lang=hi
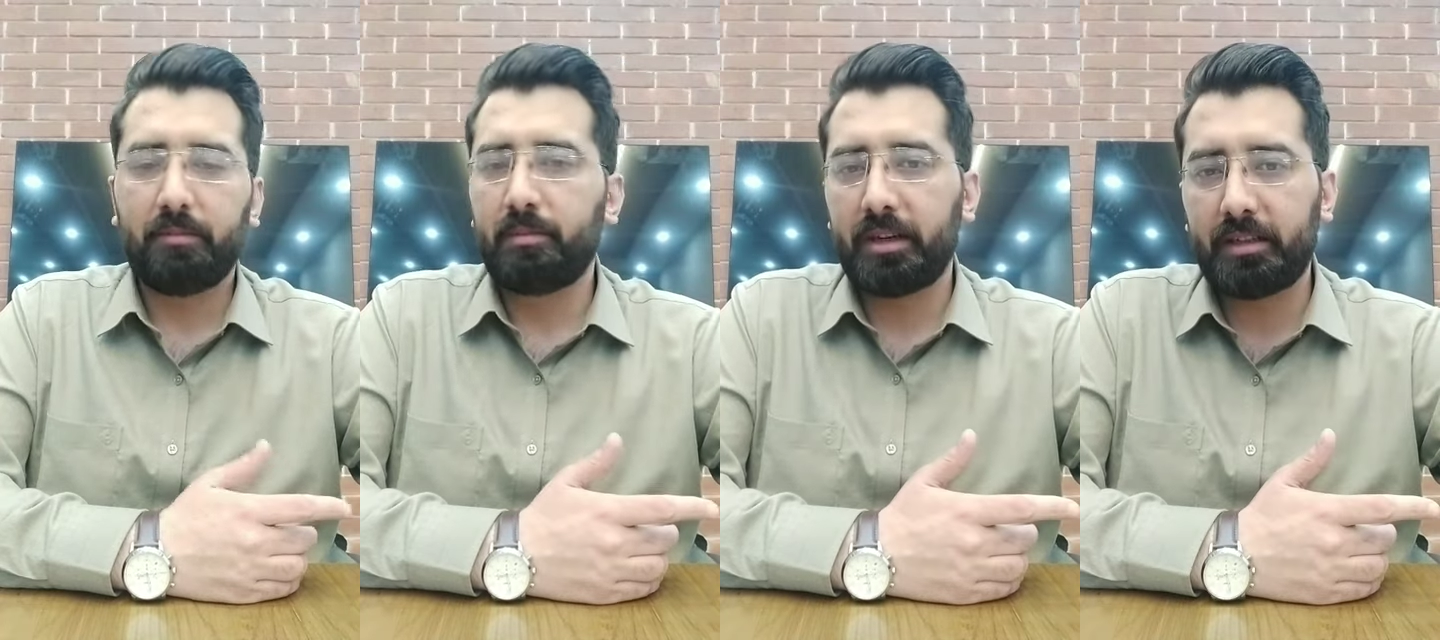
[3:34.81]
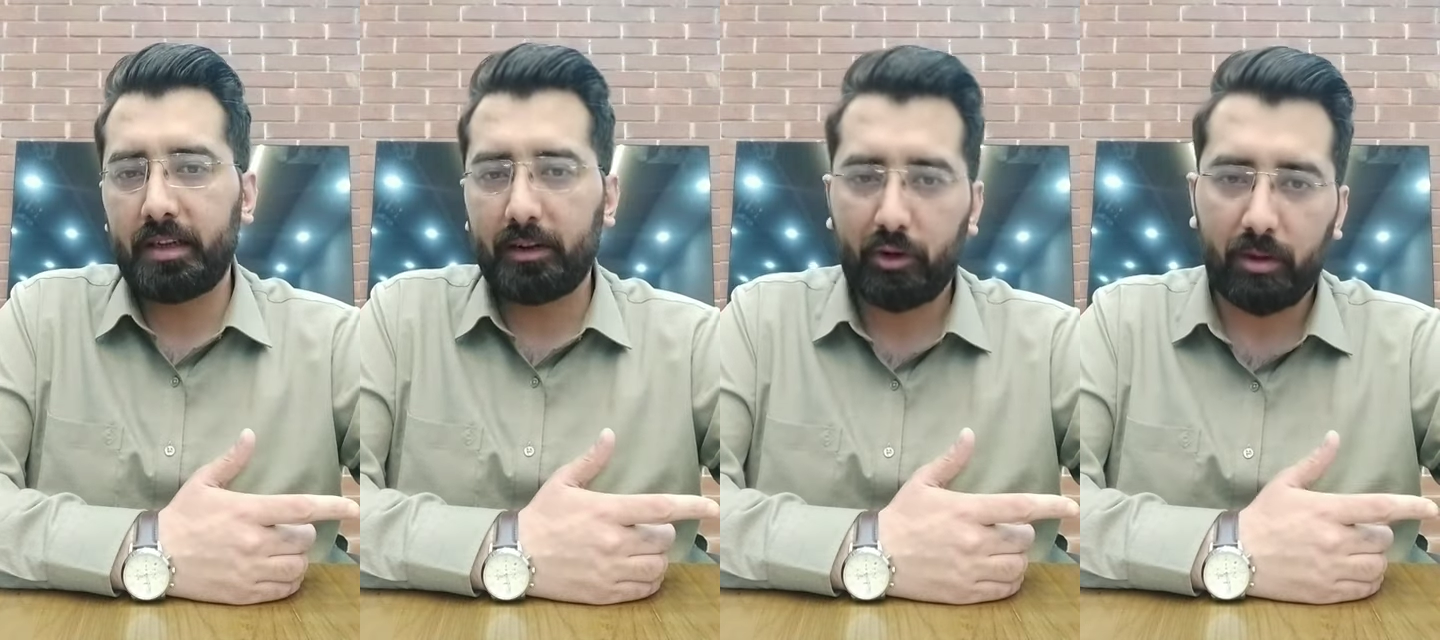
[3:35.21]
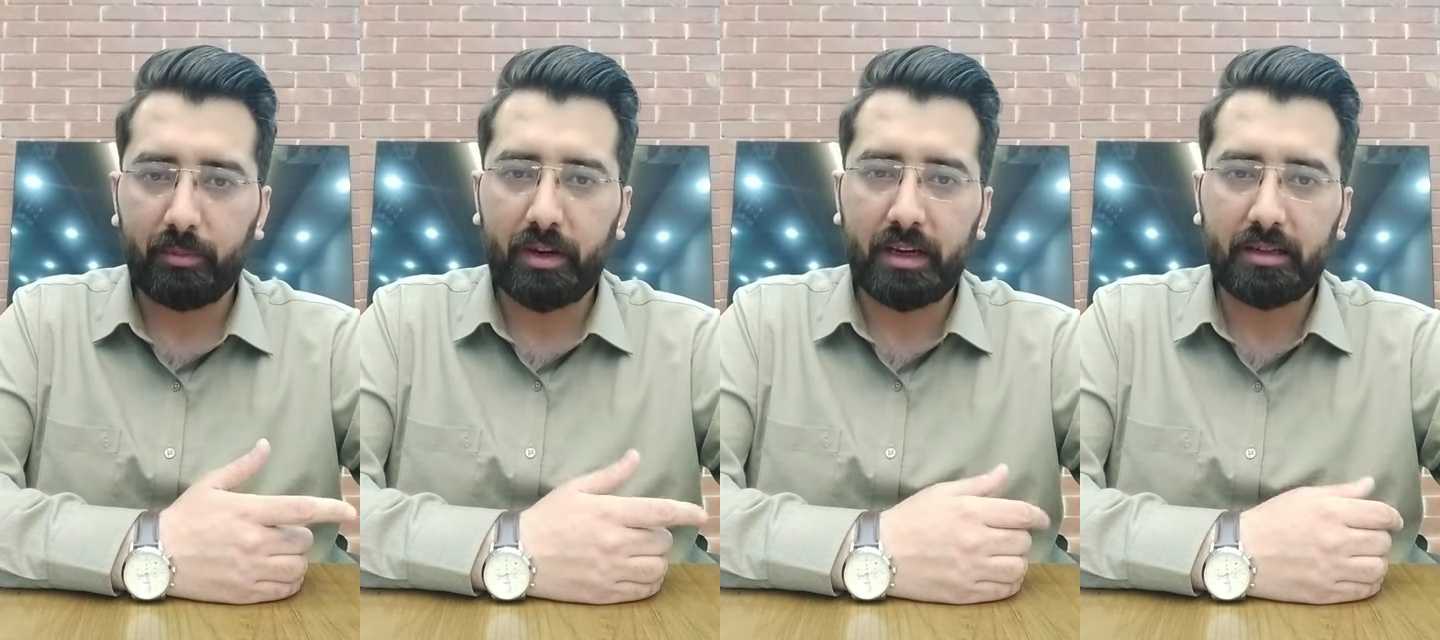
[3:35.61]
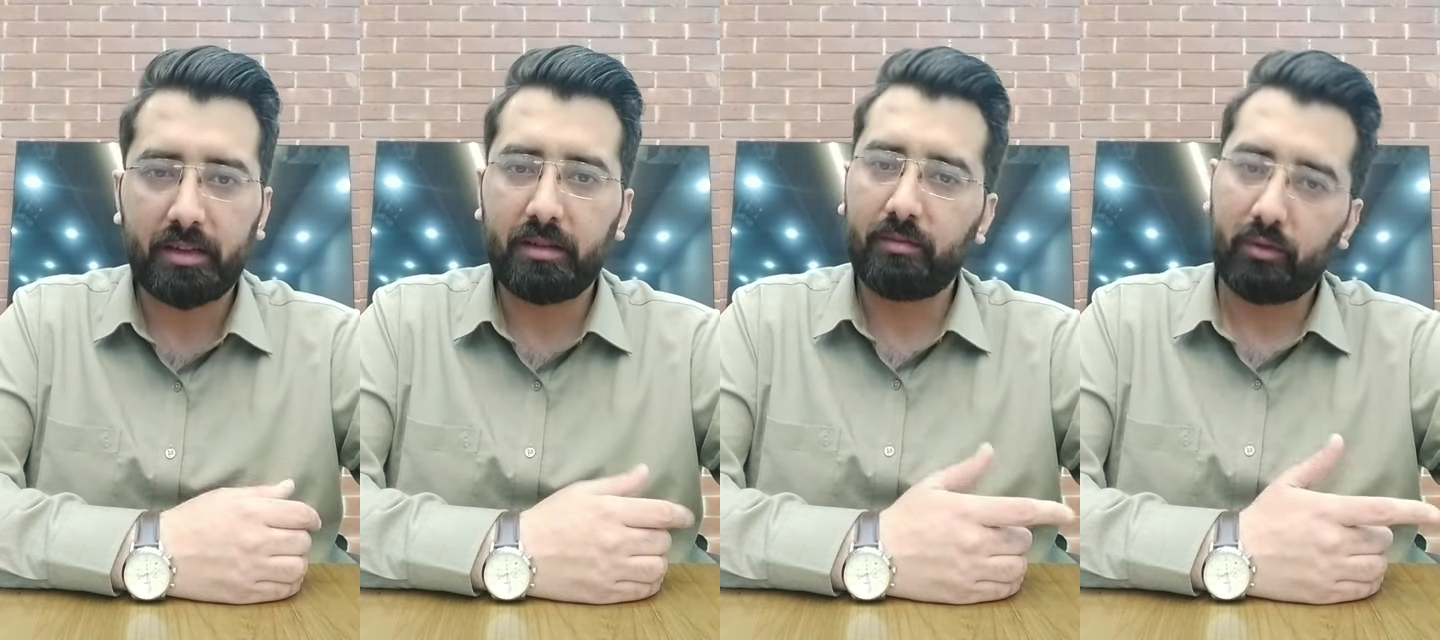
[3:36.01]
प्रेसी एंड
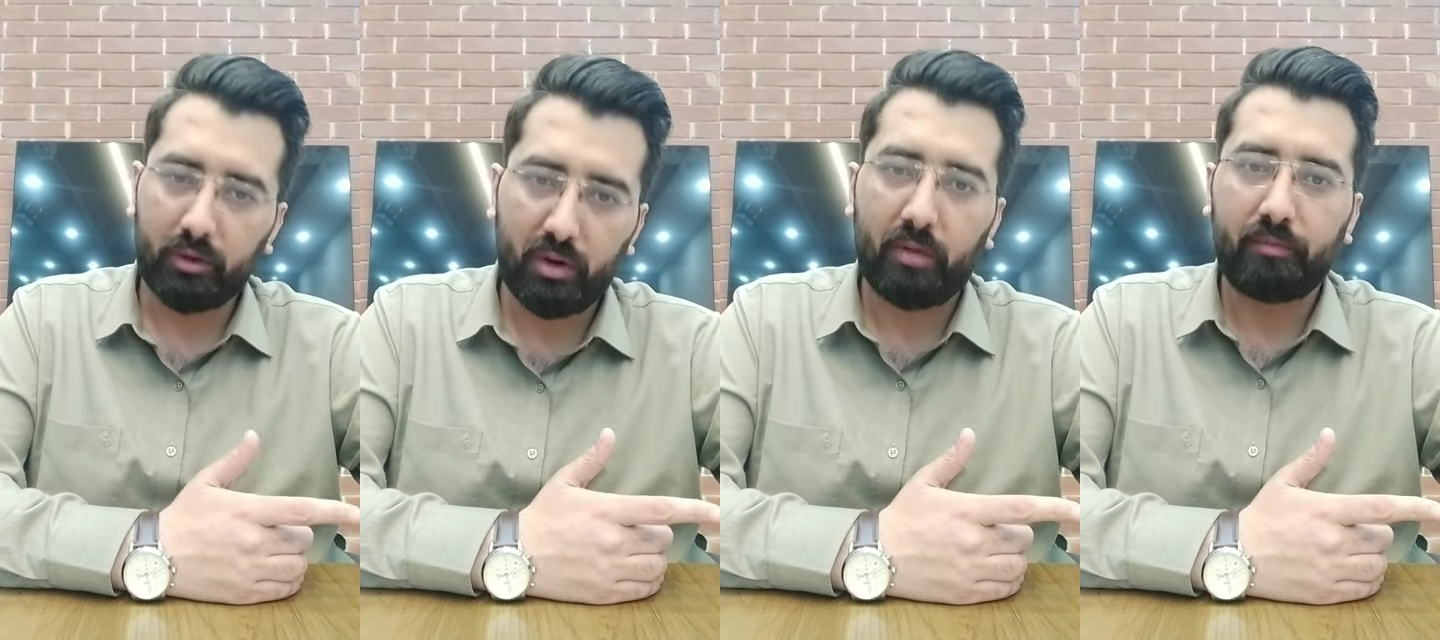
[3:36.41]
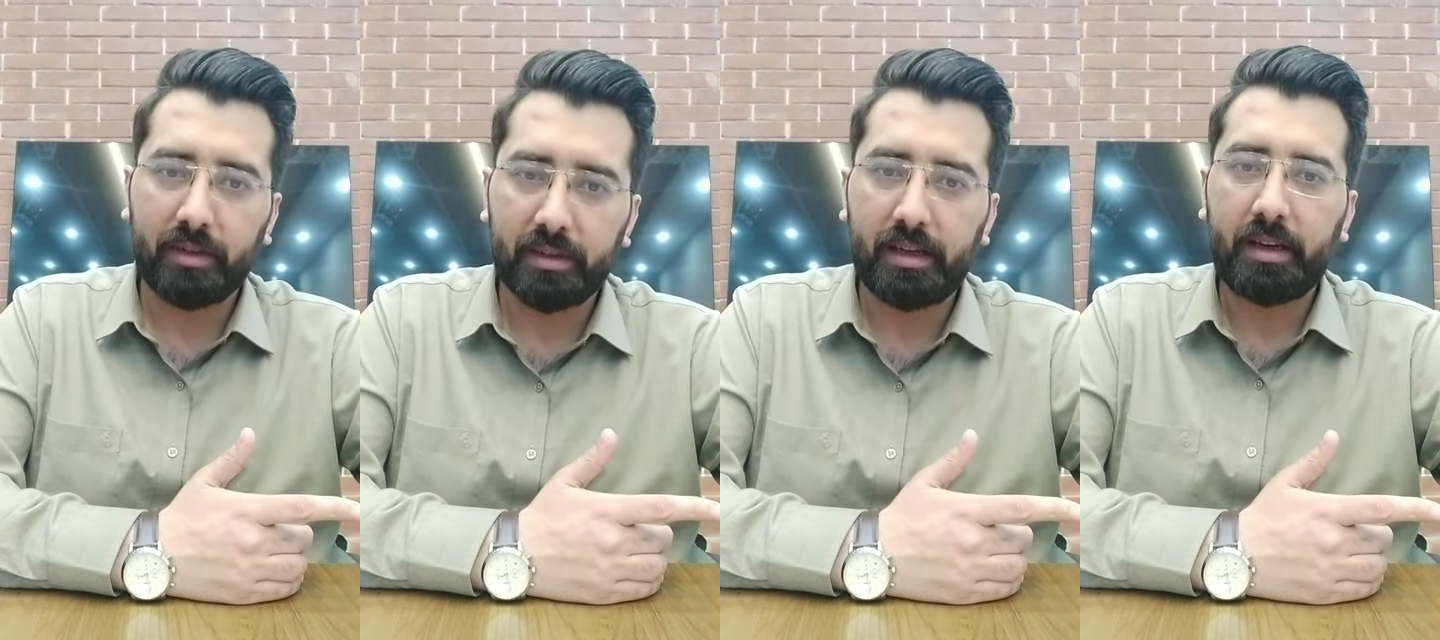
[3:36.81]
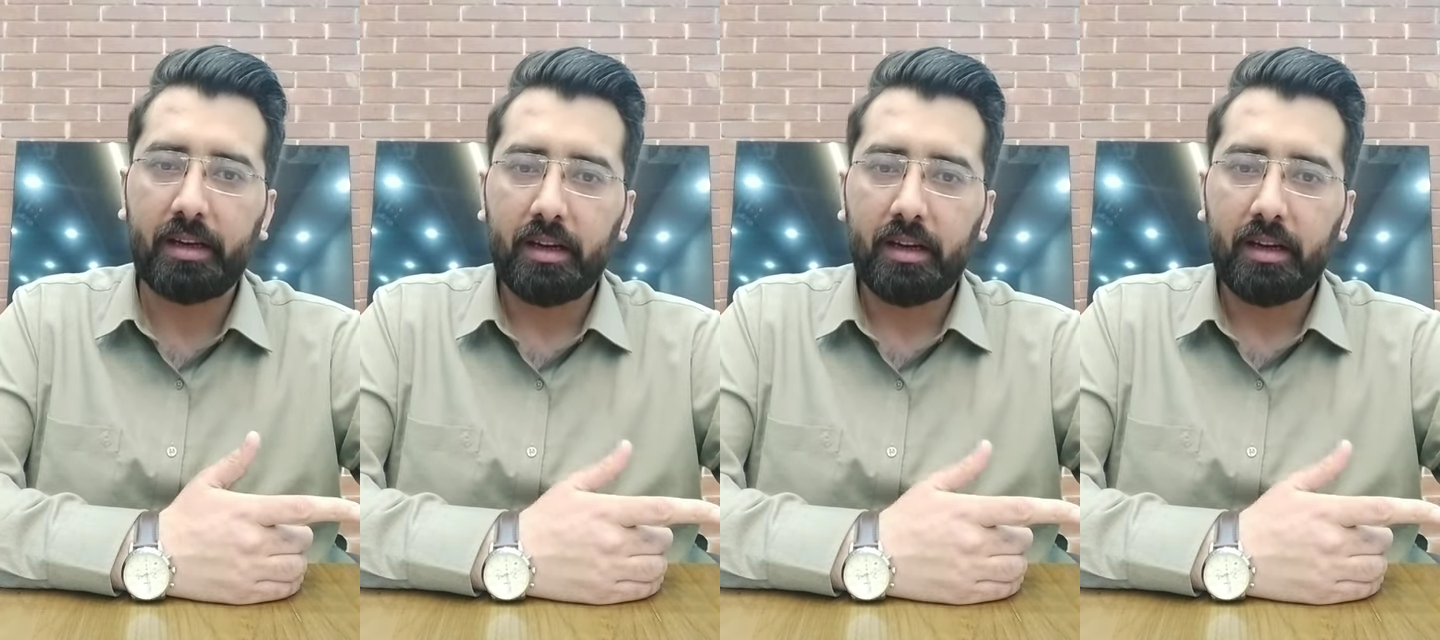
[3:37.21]
कॉम्प्रीहेंशन वो तो ऑब्वियसली